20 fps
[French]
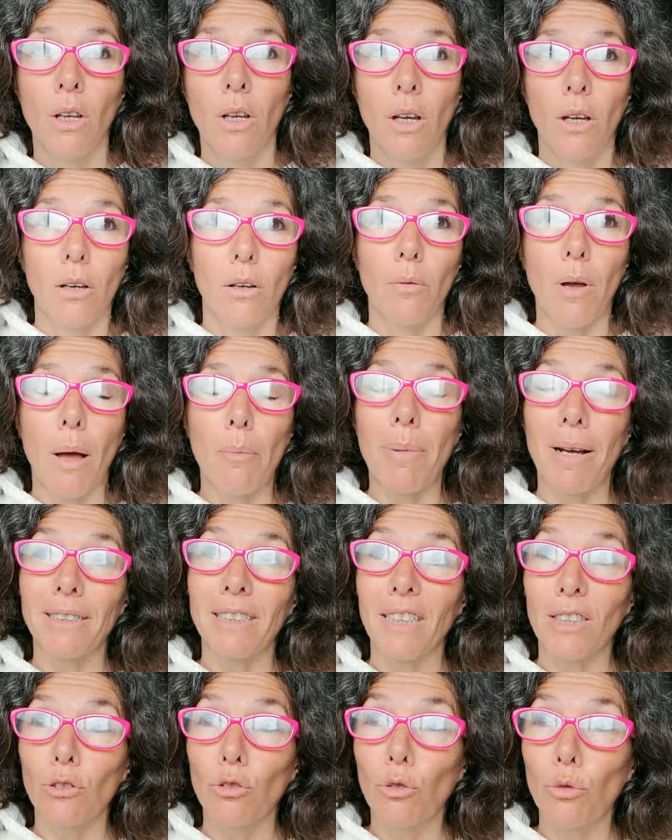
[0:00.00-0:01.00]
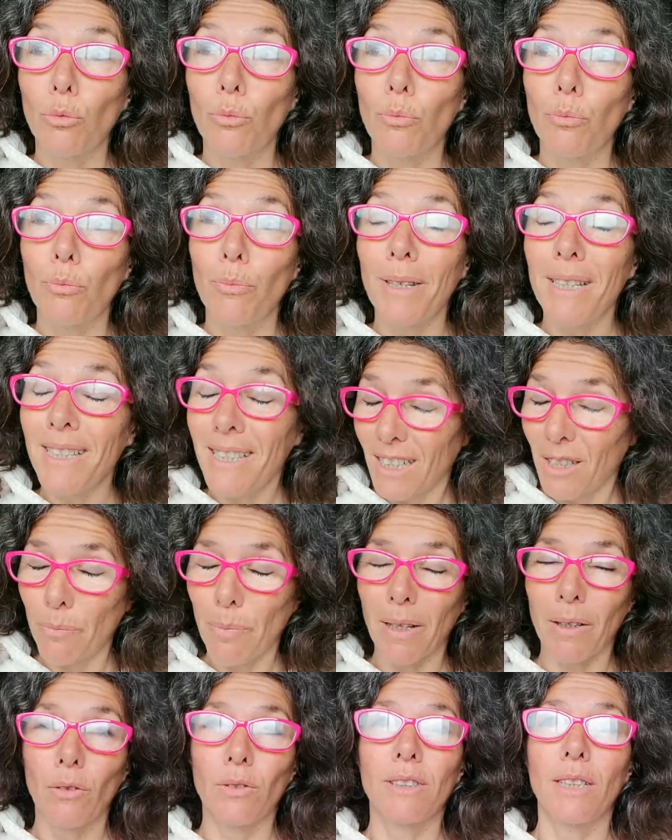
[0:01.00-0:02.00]
euh, à partir de mes
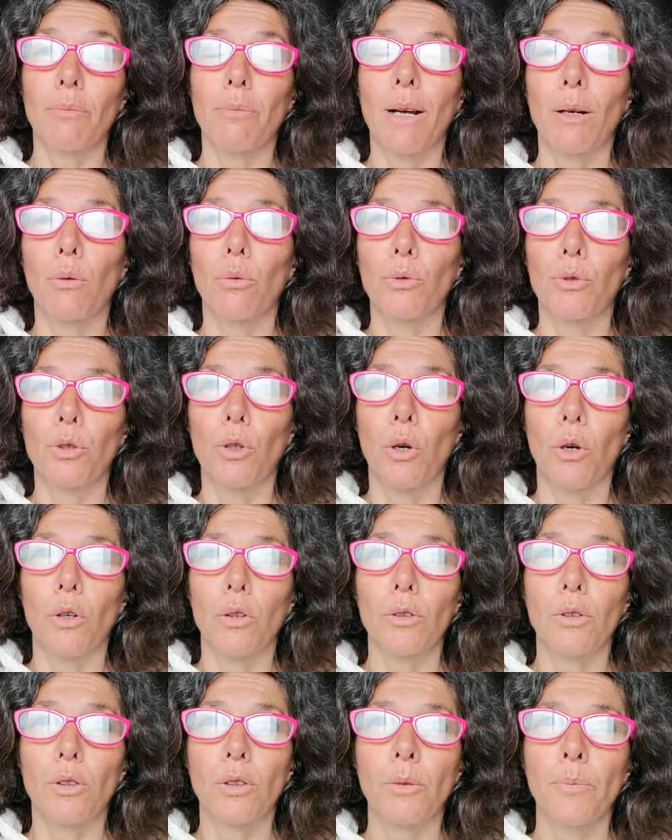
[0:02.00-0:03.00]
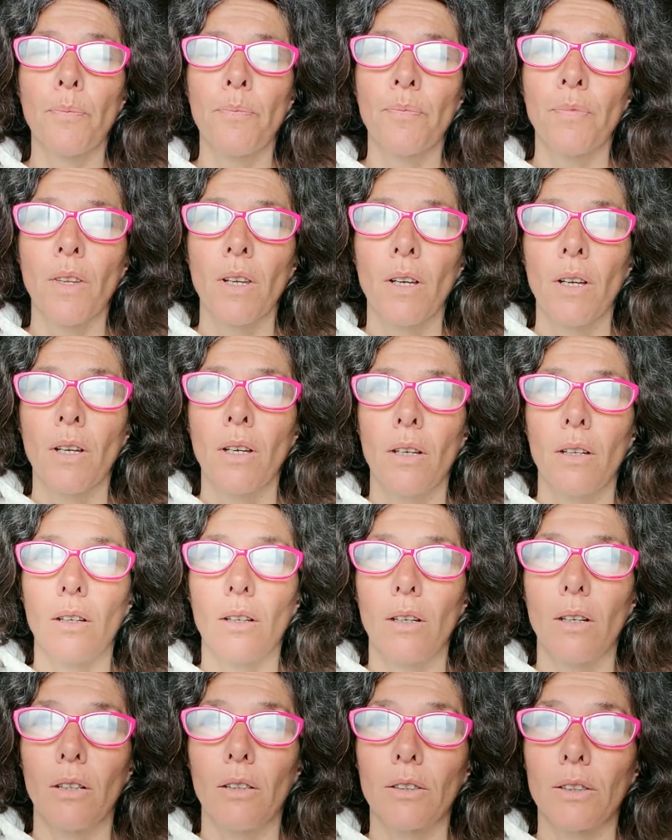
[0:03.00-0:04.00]
expériences et de ma conscience.
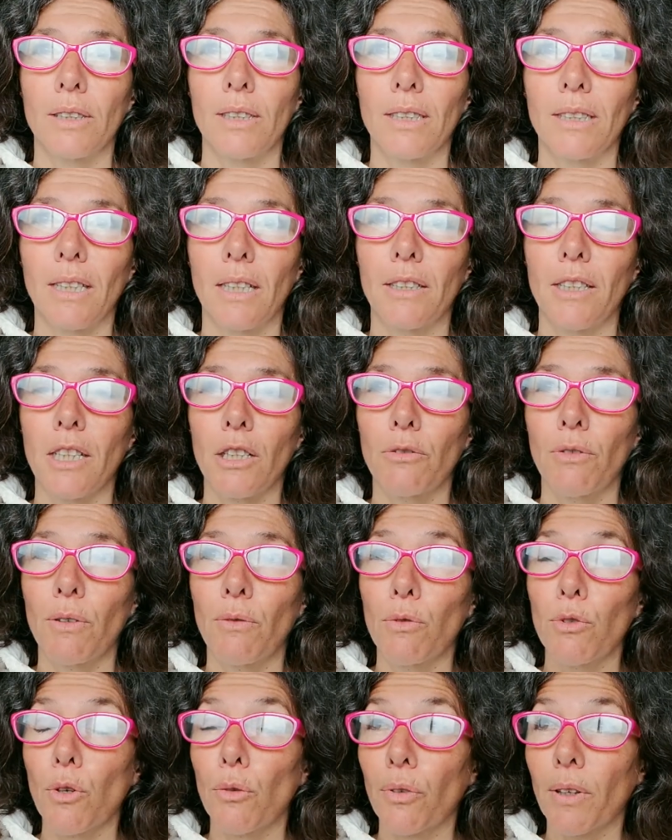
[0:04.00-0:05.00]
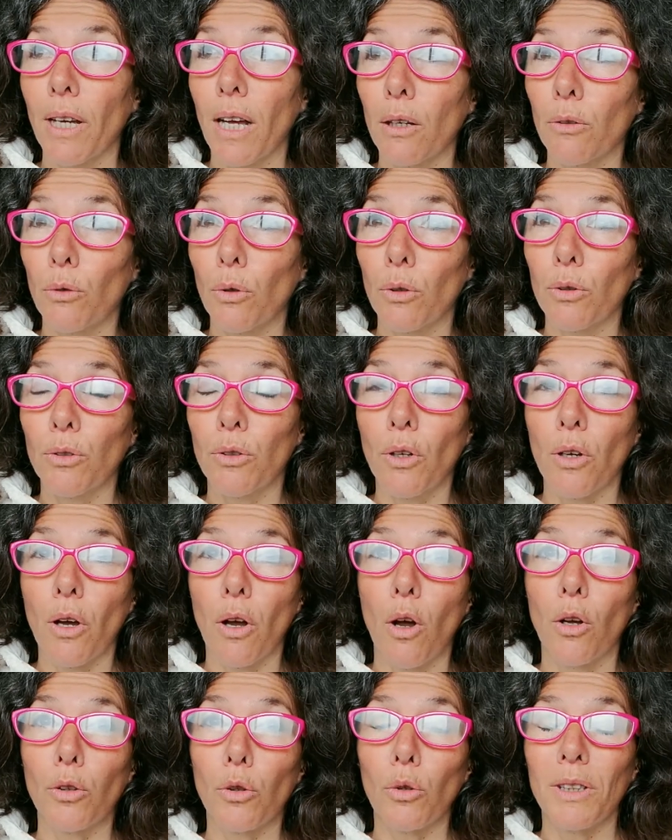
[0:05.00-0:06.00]
Euh, c'est-à-dire, je vais vous offrir un
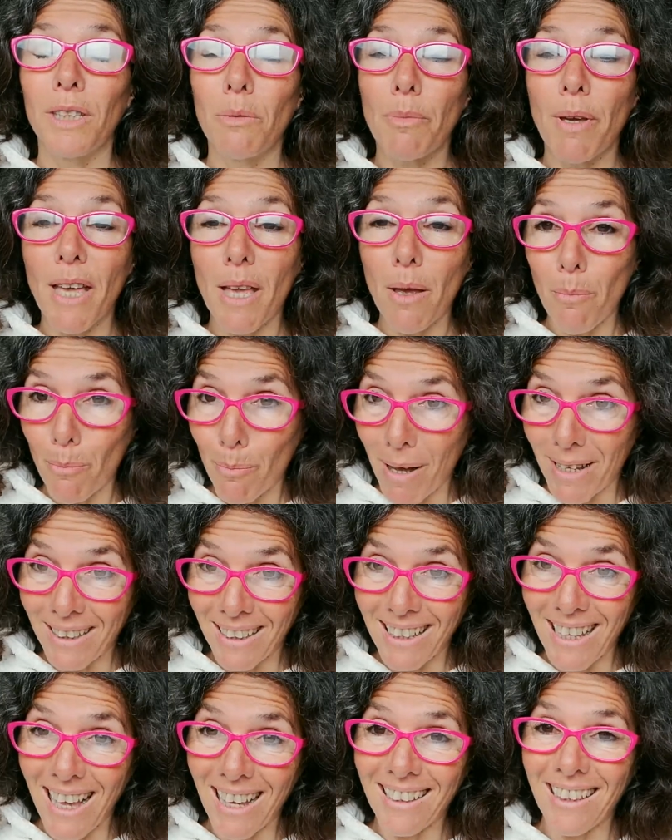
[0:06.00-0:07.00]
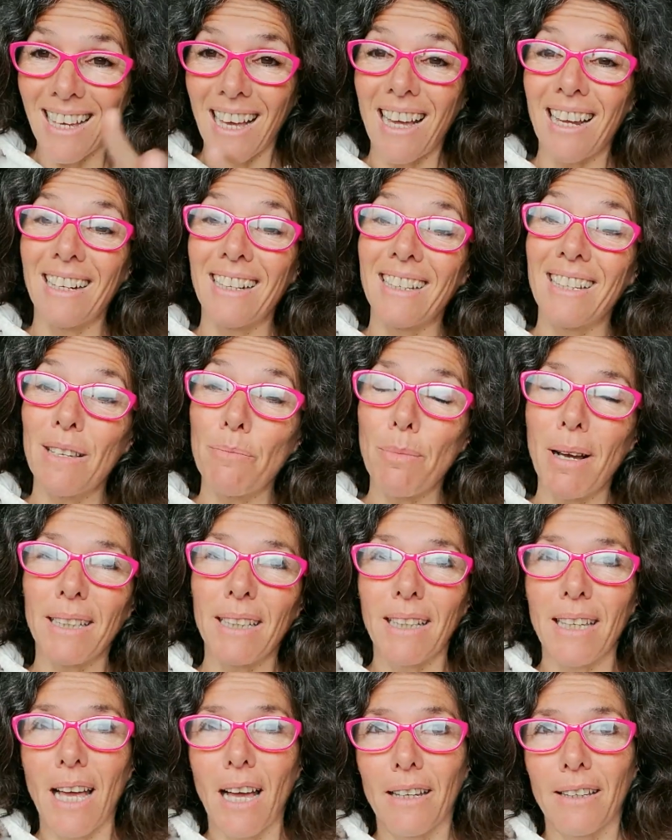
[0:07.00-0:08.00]
curseur entre guillemets patriarcal et
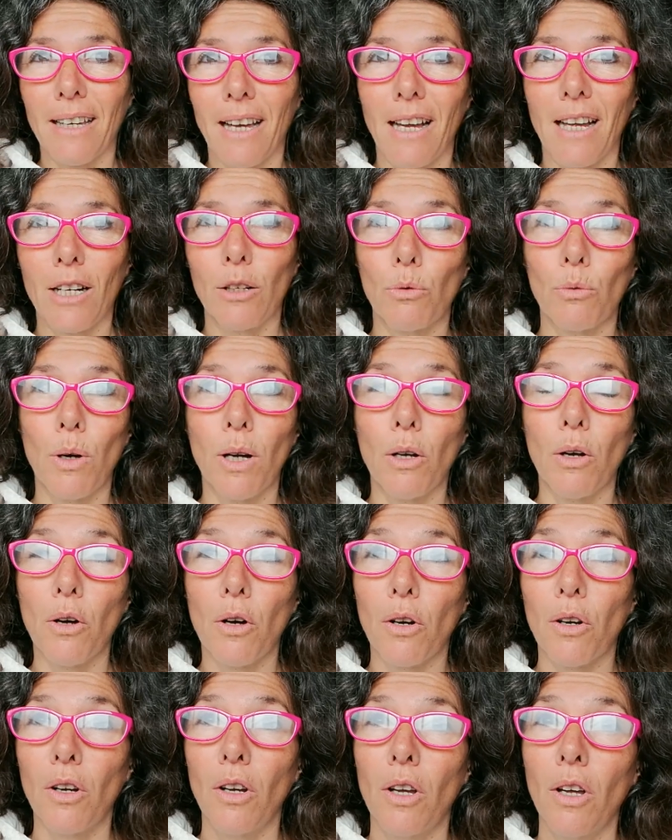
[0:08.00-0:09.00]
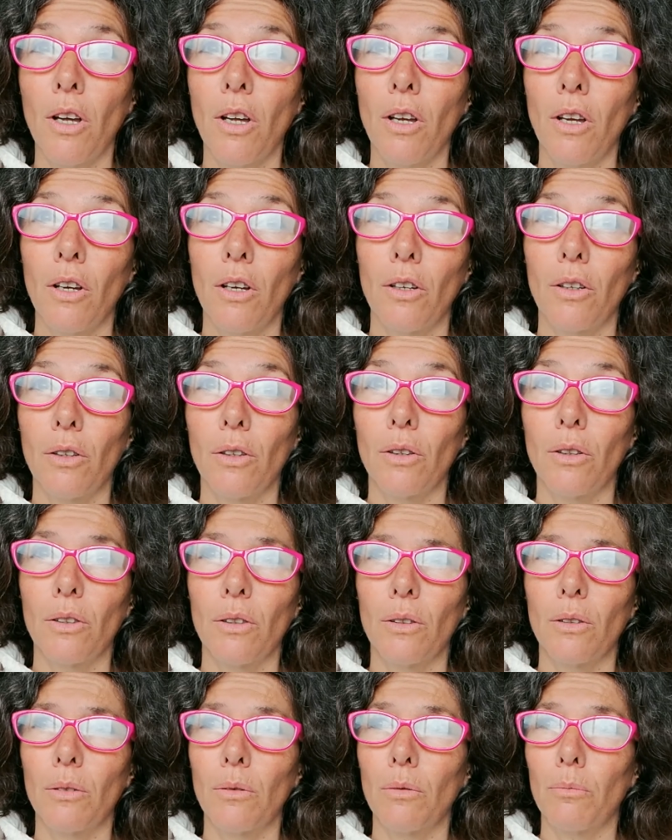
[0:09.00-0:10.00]
matriarcal, ou alors euh,
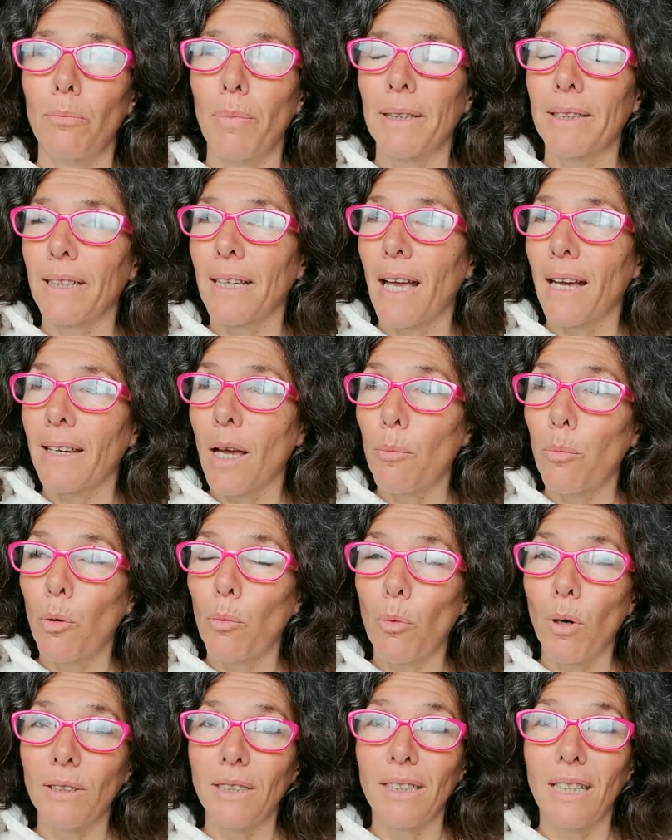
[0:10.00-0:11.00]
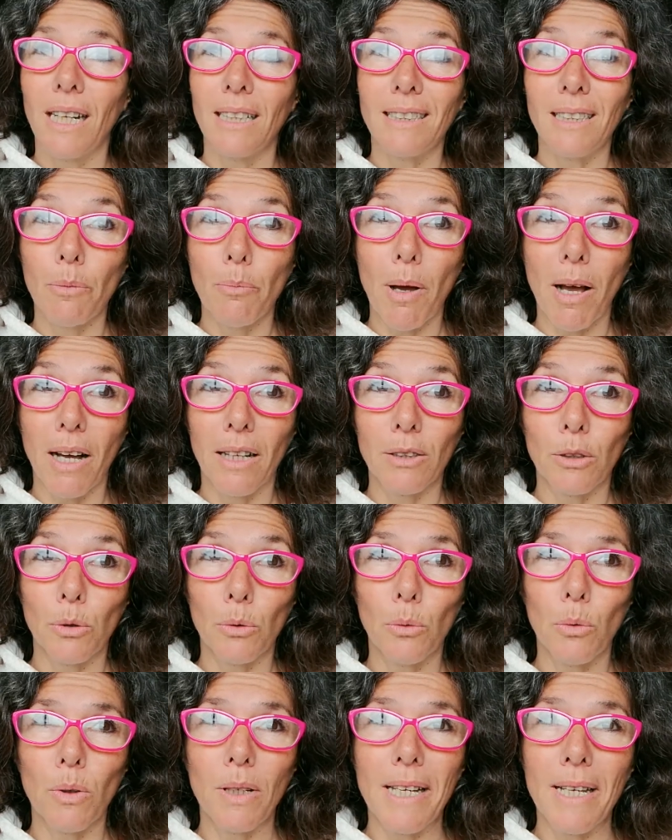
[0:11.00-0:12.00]
patriarcat pour moi c'est la
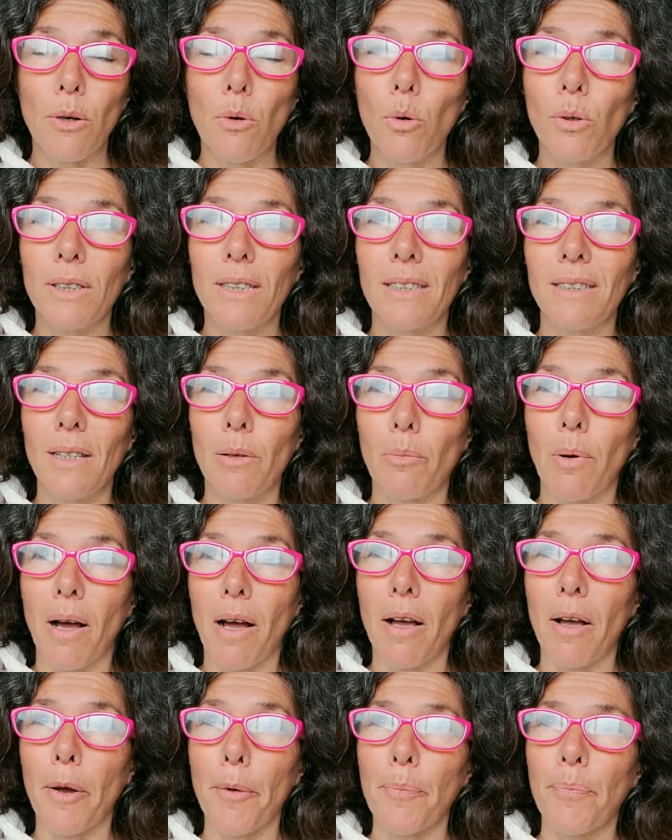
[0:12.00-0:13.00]
séparation, l'ego qui sépare